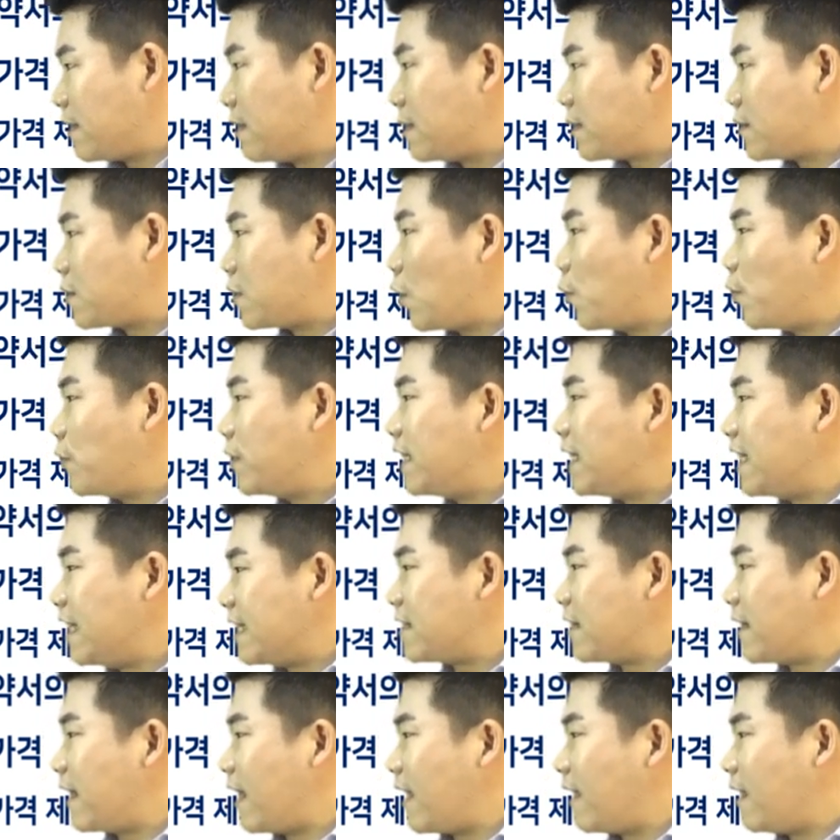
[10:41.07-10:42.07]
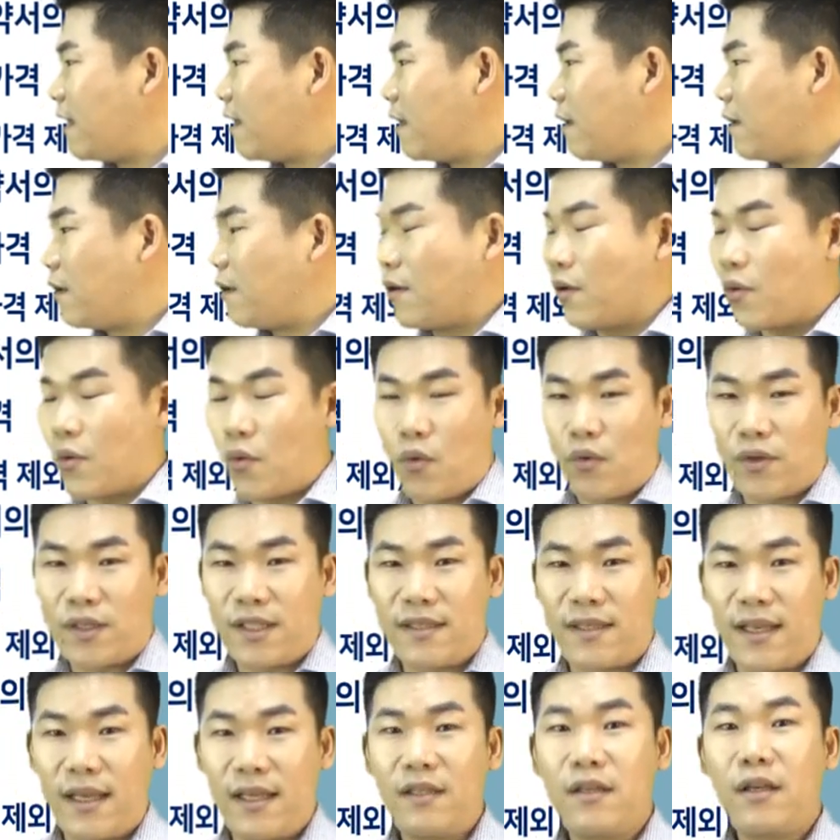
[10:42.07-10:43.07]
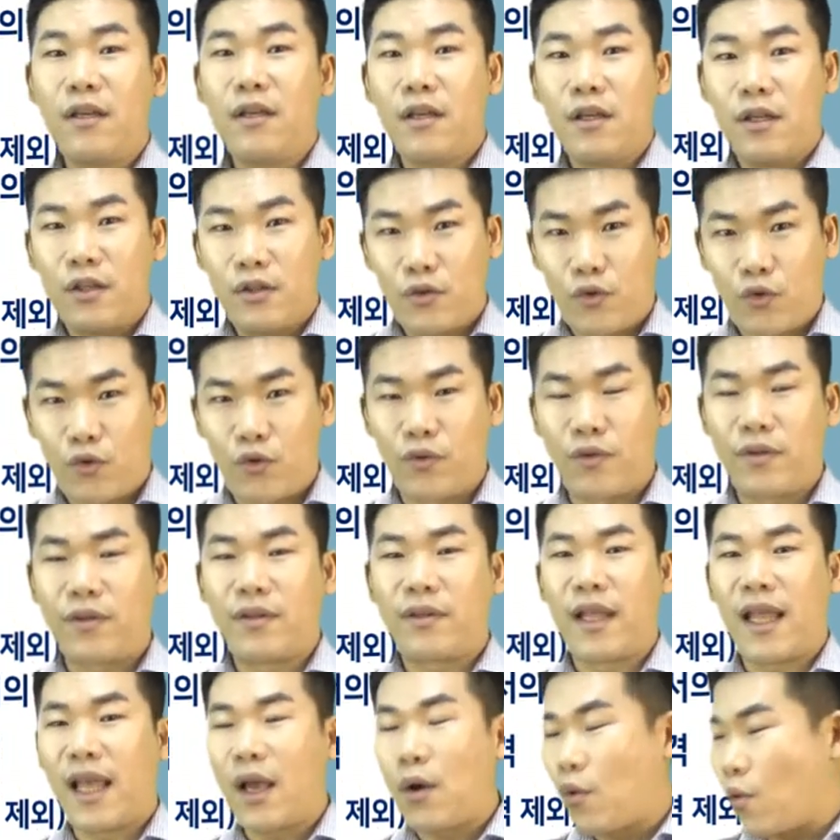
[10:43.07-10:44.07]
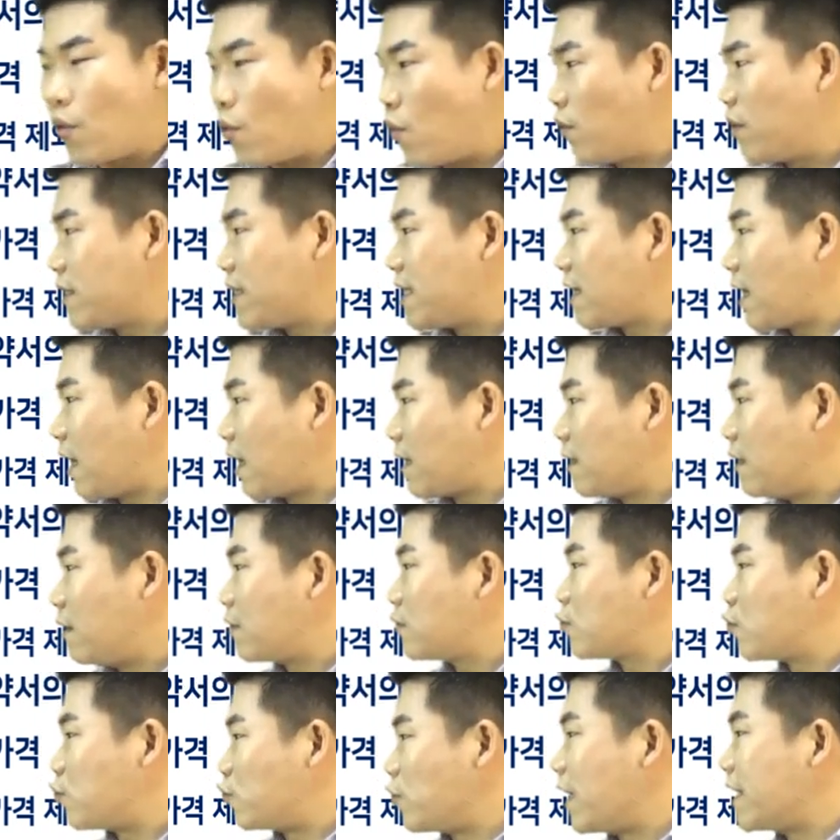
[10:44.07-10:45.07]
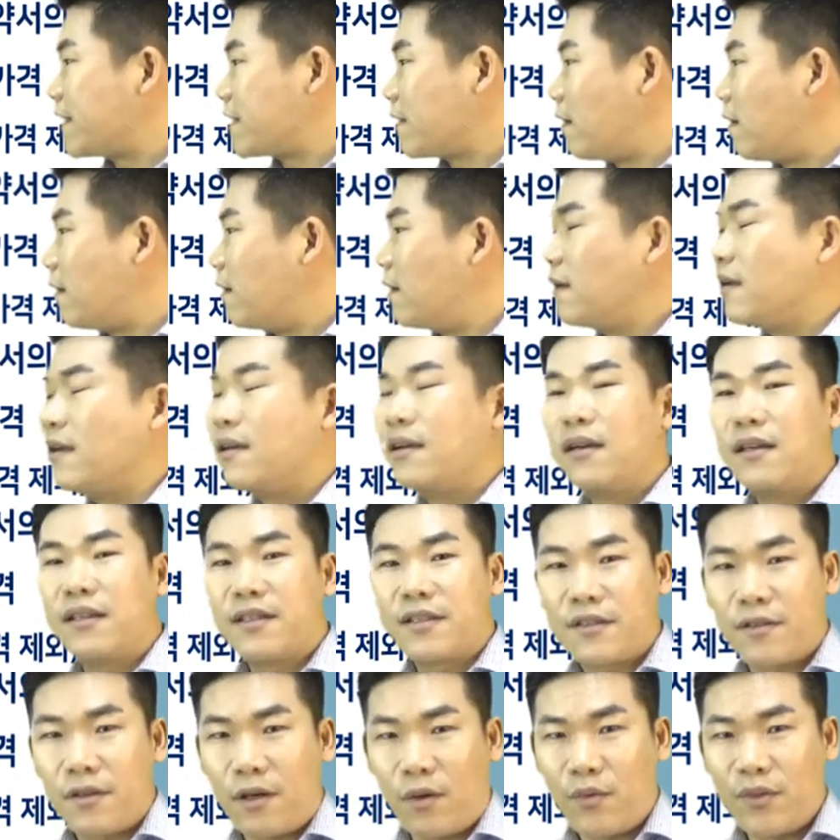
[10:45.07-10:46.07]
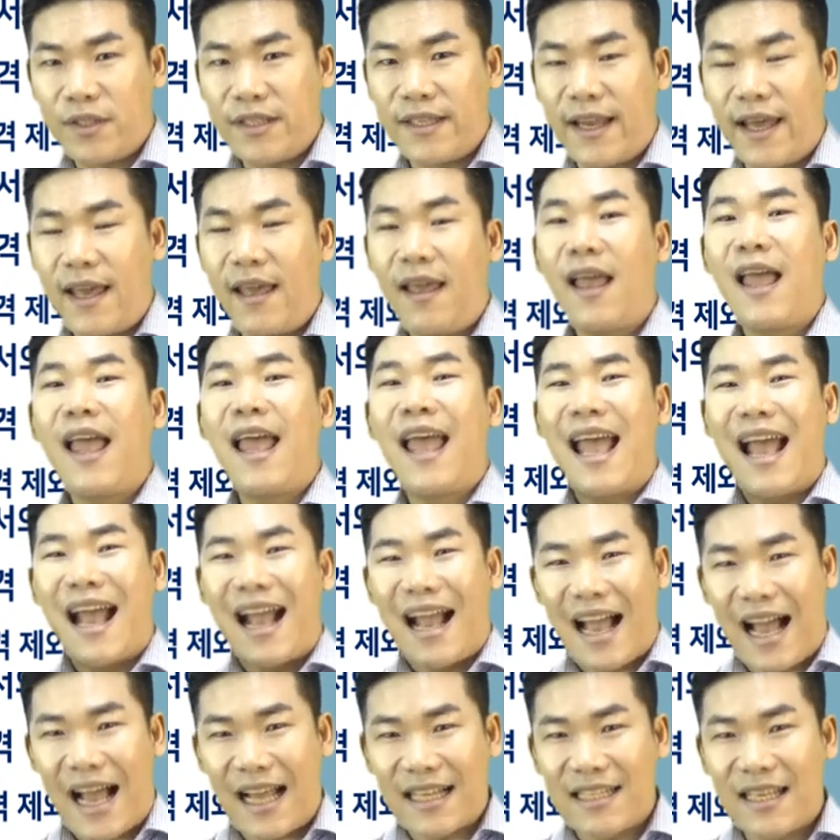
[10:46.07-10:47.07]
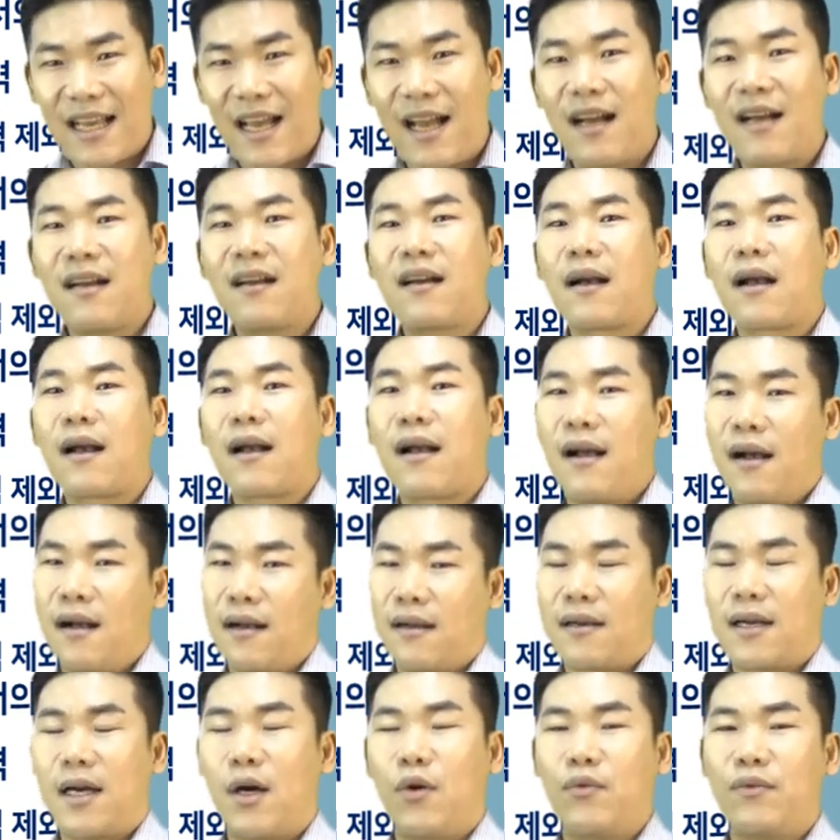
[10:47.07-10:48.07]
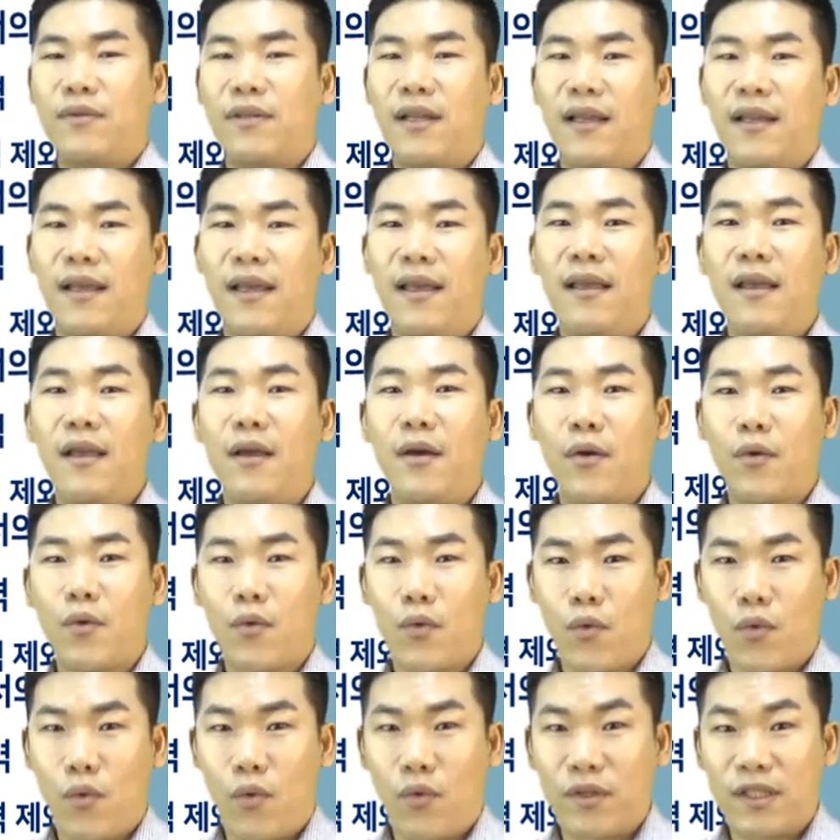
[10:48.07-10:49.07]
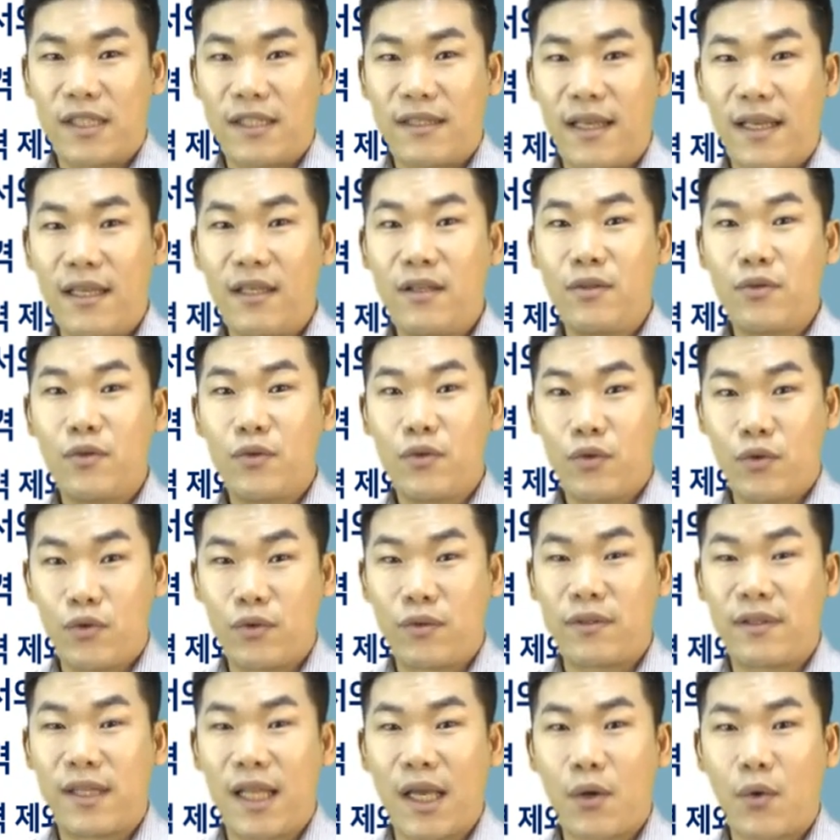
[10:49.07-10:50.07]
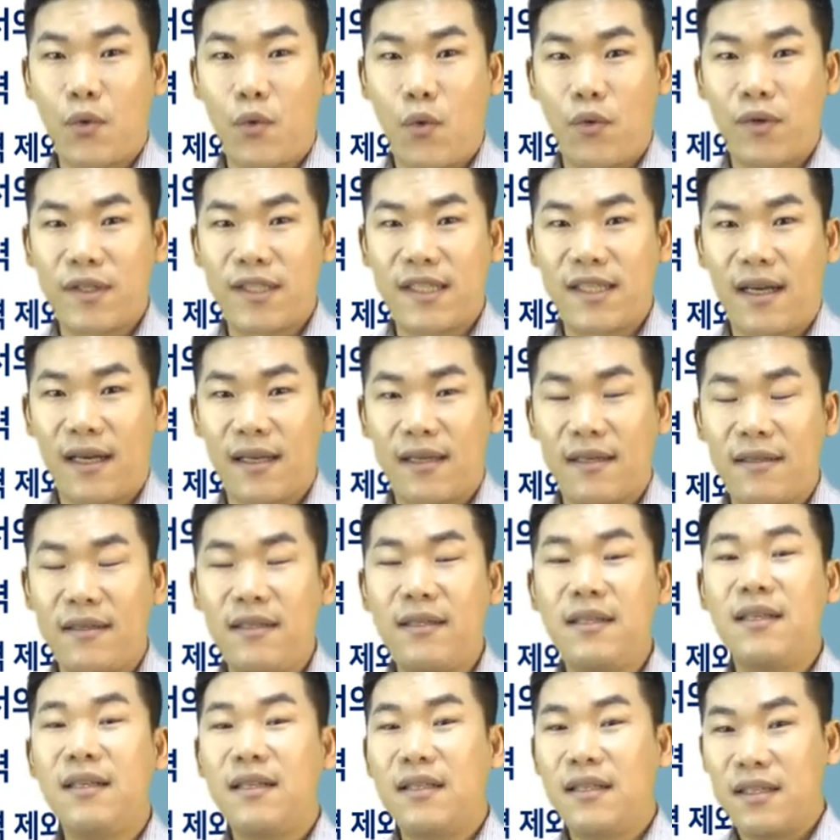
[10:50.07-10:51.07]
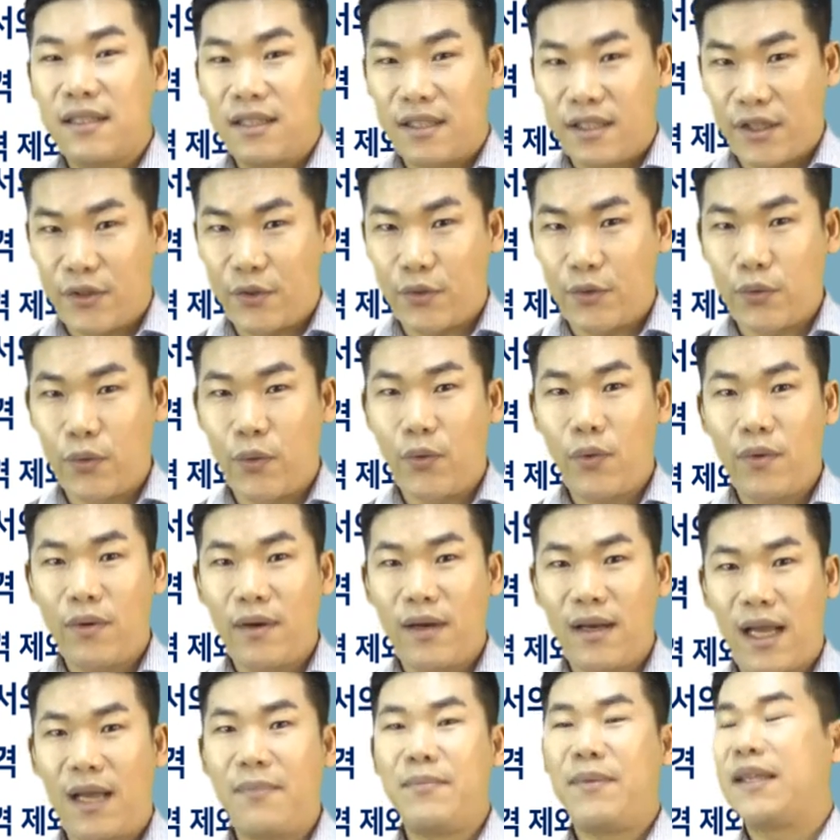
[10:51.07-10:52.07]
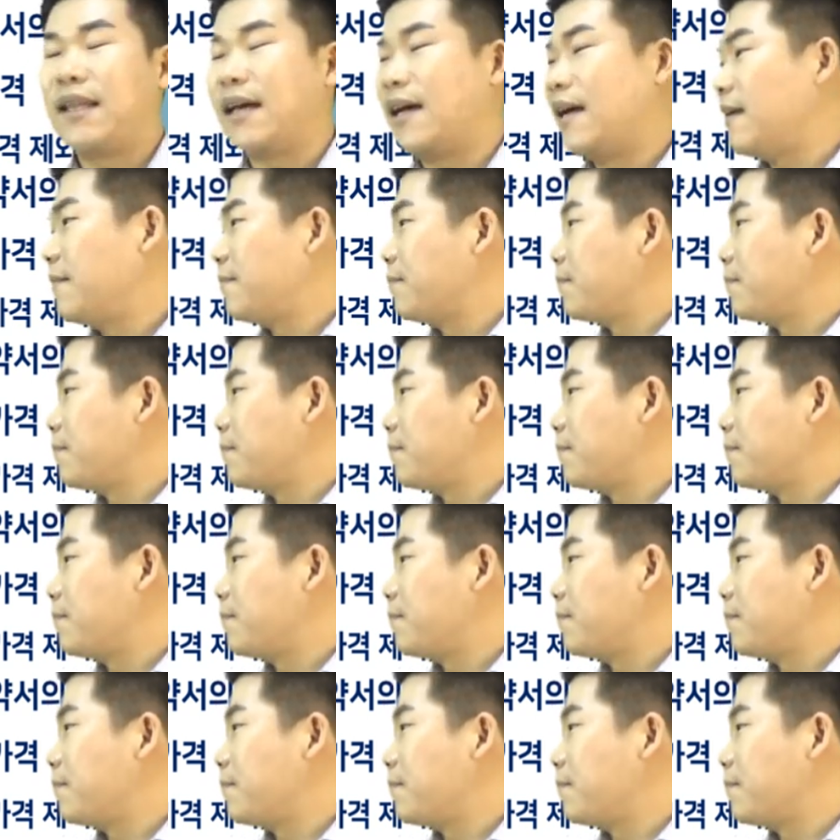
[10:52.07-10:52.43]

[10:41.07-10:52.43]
처분일 이전에 공시된 주택 공시 가격 중에서 처분일에 가장 가까운 날에 공시된 주택 공시 가격을 기준으로 합니다.